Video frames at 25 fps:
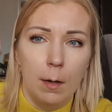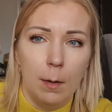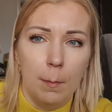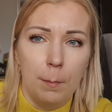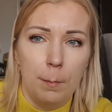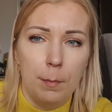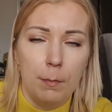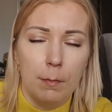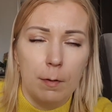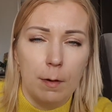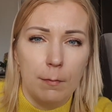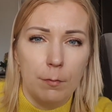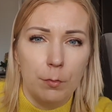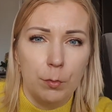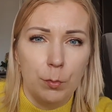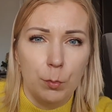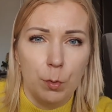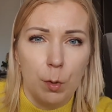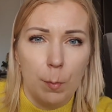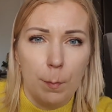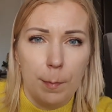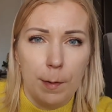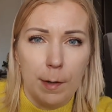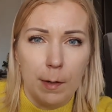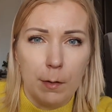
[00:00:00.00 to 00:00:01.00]
Była w
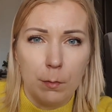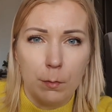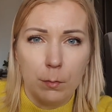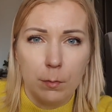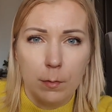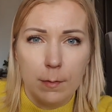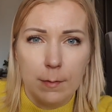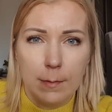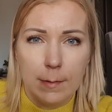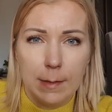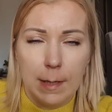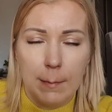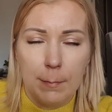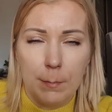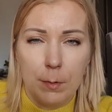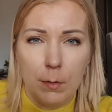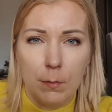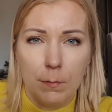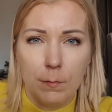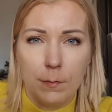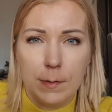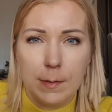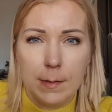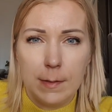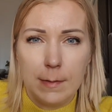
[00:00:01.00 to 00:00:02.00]
duopaku, dostałam
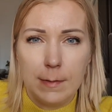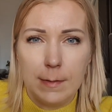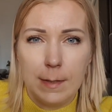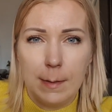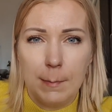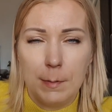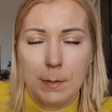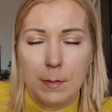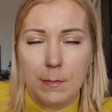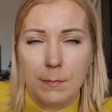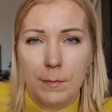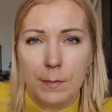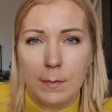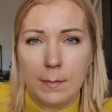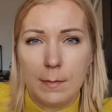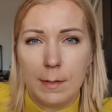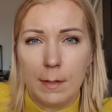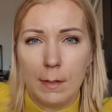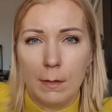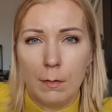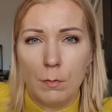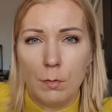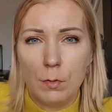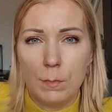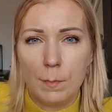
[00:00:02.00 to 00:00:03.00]
ją w zastępstwie za
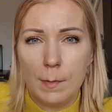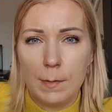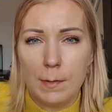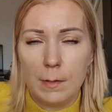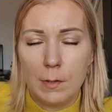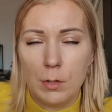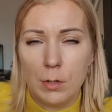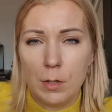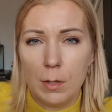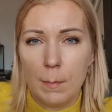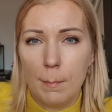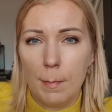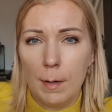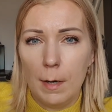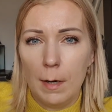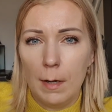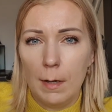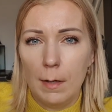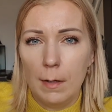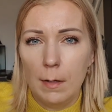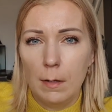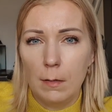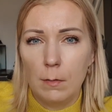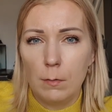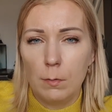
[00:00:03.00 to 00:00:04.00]
jakąś maseczkę
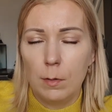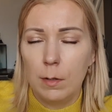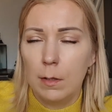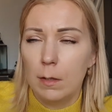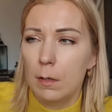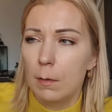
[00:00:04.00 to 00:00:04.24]
balei, której